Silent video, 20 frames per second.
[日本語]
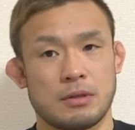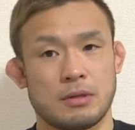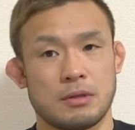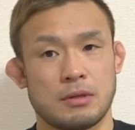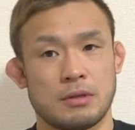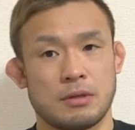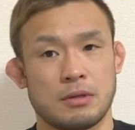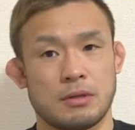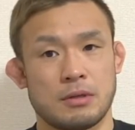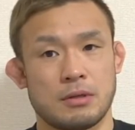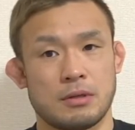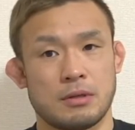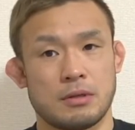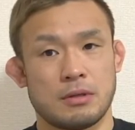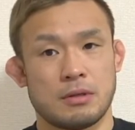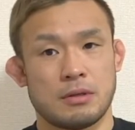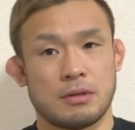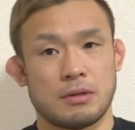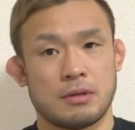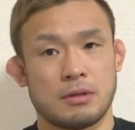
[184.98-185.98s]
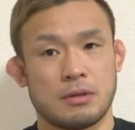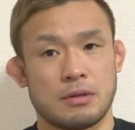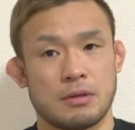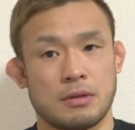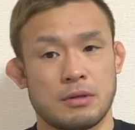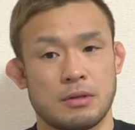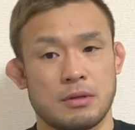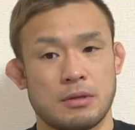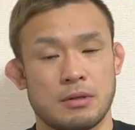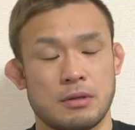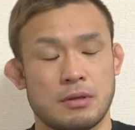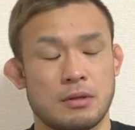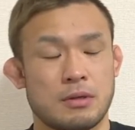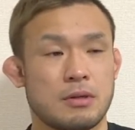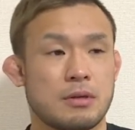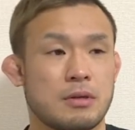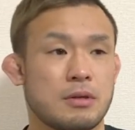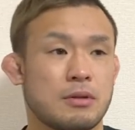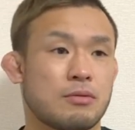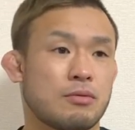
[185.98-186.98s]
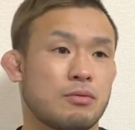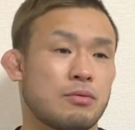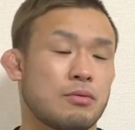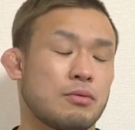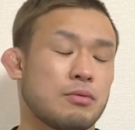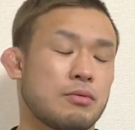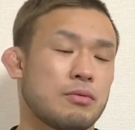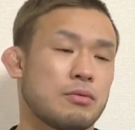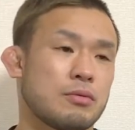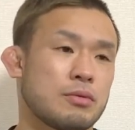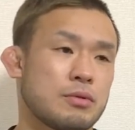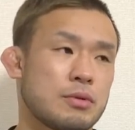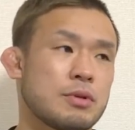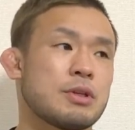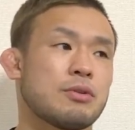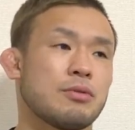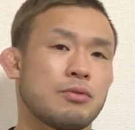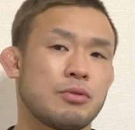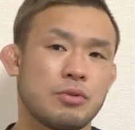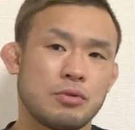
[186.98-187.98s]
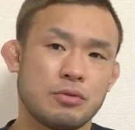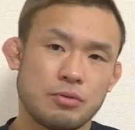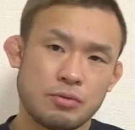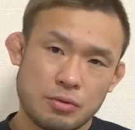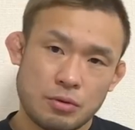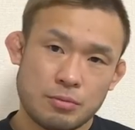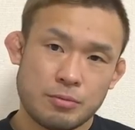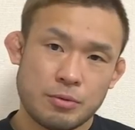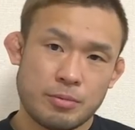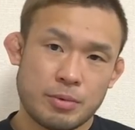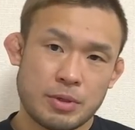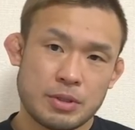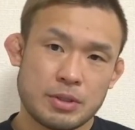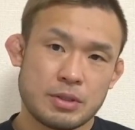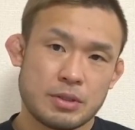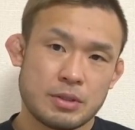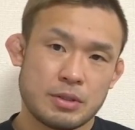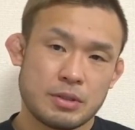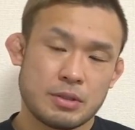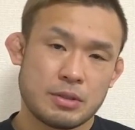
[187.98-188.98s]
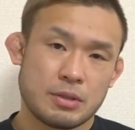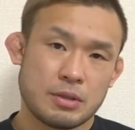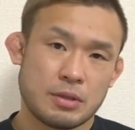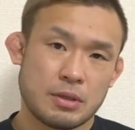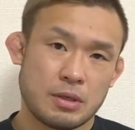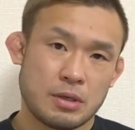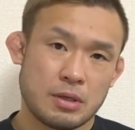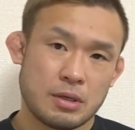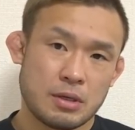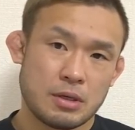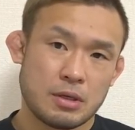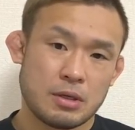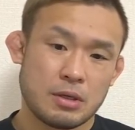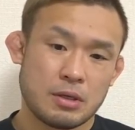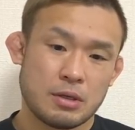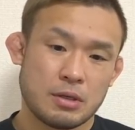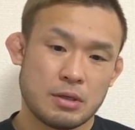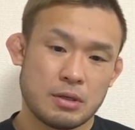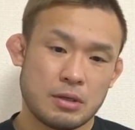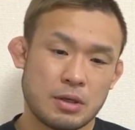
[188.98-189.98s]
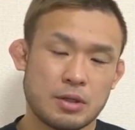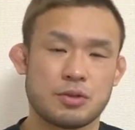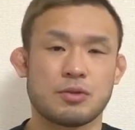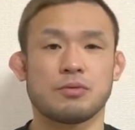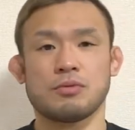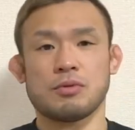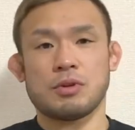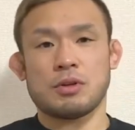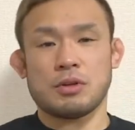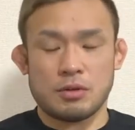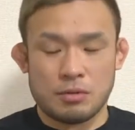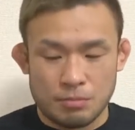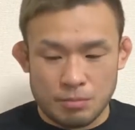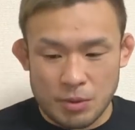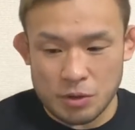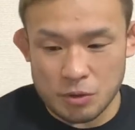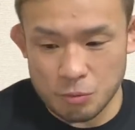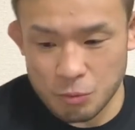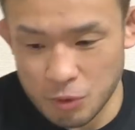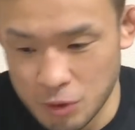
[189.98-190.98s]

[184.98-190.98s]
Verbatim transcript: ぱ多い、人によるんですかね。えっと、人によると思います。あ、そうなんだ。ちょっと待って